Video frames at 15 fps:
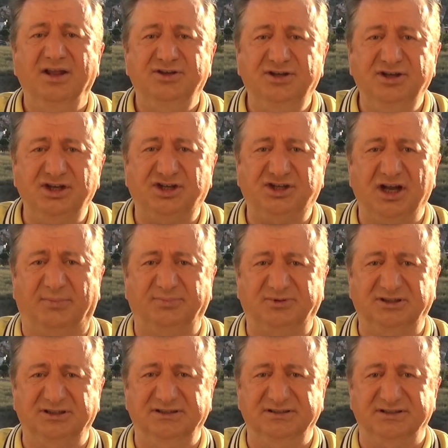giriş
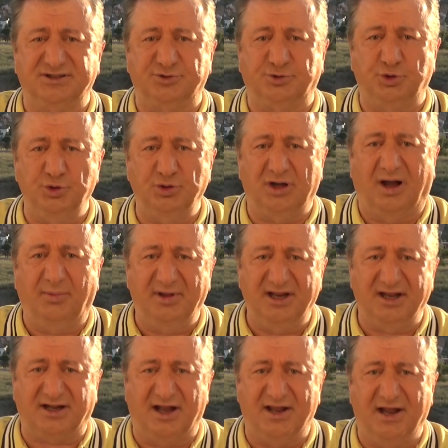yaptığınız gün
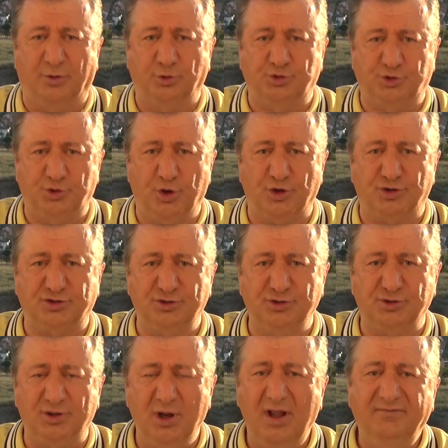Amerika'ya
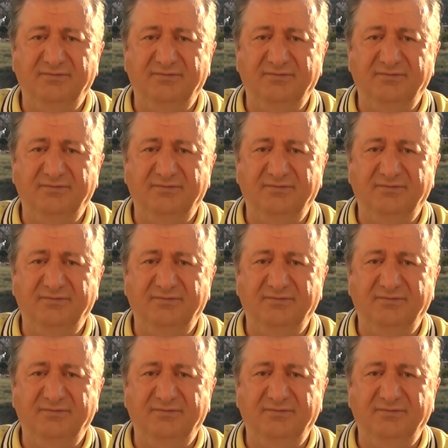uçuyorsunuz